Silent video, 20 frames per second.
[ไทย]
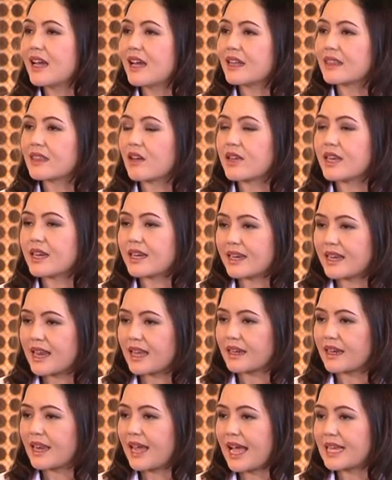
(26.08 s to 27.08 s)
ต้อหินในเด็
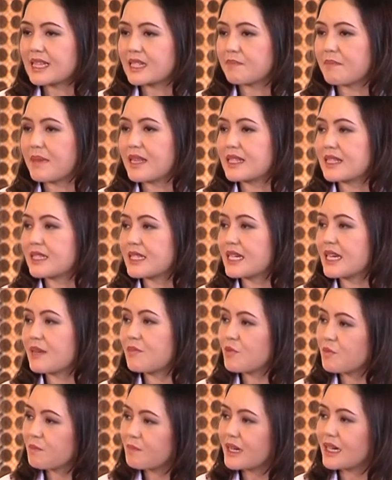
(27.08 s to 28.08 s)
กเนี่ยอาจจะเป็นชนิด
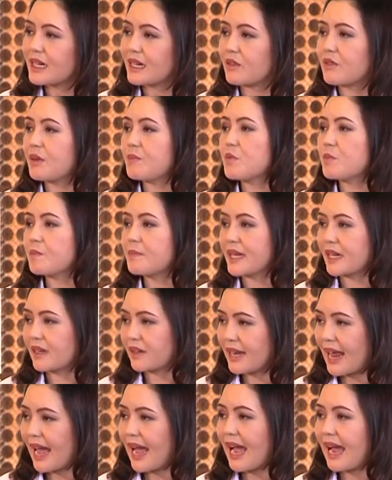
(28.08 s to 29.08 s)
มุมเปิดหรือว่ามุมปิด
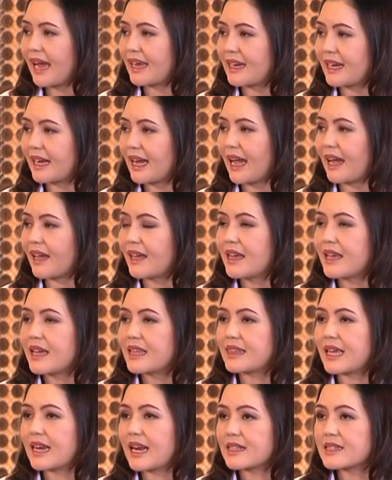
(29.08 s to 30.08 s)
ก็ได้นะคะ
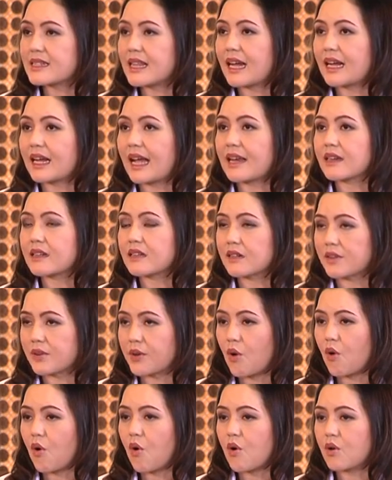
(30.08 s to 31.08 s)
แต่ลักษณะการเกิด
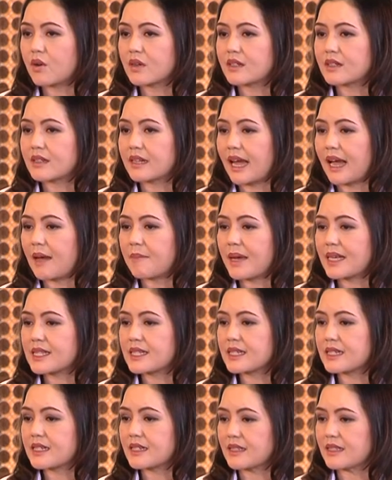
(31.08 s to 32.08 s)
โรคนะคะ มัก
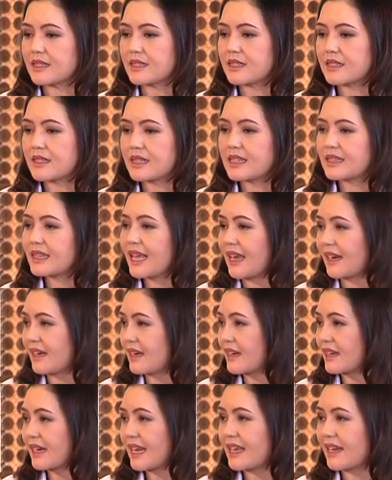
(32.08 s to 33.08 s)
จะเกิดตั้งแต่
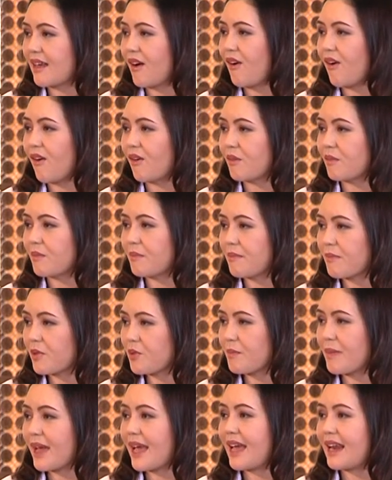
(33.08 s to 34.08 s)
ทั้งในท้องคุ
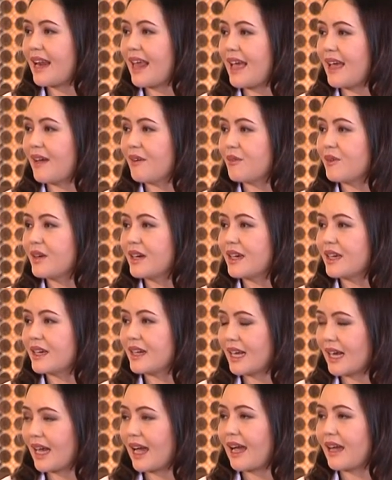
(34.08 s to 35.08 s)
ณแม่แล้ว
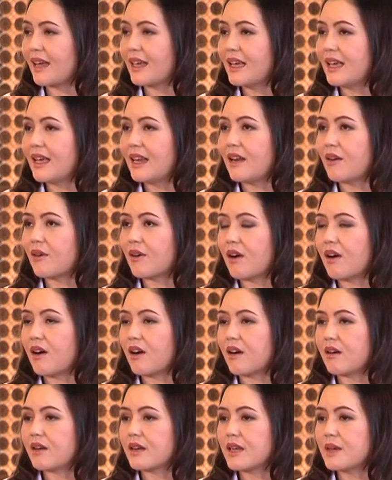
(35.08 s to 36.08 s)
นะคะ แล้วก็
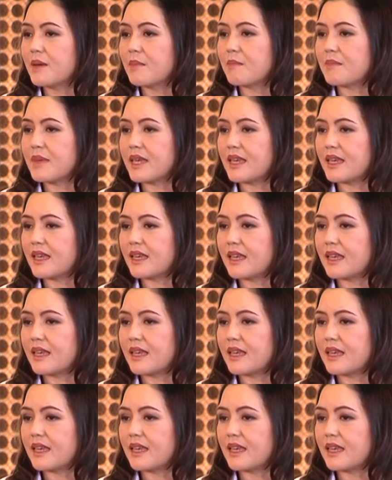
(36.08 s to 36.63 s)
มี